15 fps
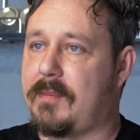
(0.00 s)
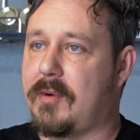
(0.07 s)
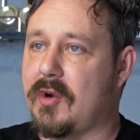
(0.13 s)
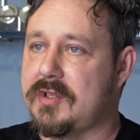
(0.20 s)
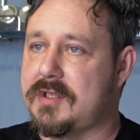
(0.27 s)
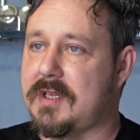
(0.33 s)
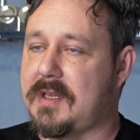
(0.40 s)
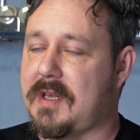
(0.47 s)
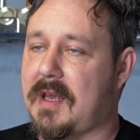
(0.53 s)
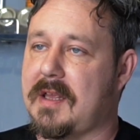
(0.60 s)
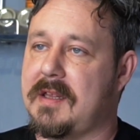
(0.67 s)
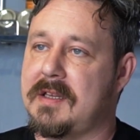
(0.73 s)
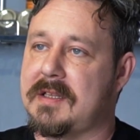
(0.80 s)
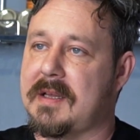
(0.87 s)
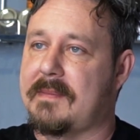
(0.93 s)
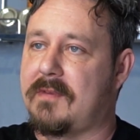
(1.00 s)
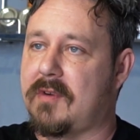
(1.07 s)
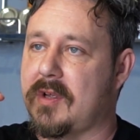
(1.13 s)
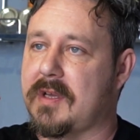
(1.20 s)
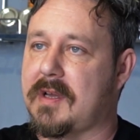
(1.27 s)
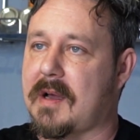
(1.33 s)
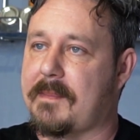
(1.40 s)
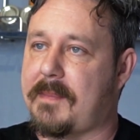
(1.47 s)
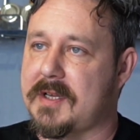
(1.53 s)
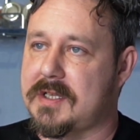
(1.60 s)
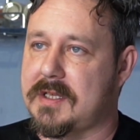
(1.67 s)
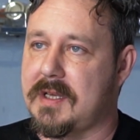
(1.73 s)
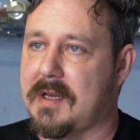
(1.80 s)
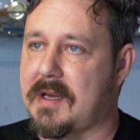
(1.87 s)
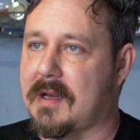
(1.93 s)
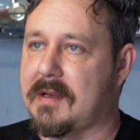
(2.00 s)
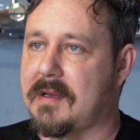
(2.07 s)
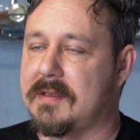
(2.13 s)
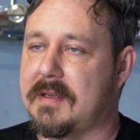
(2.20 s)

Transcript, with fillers: бросить, и они там вроде как почти как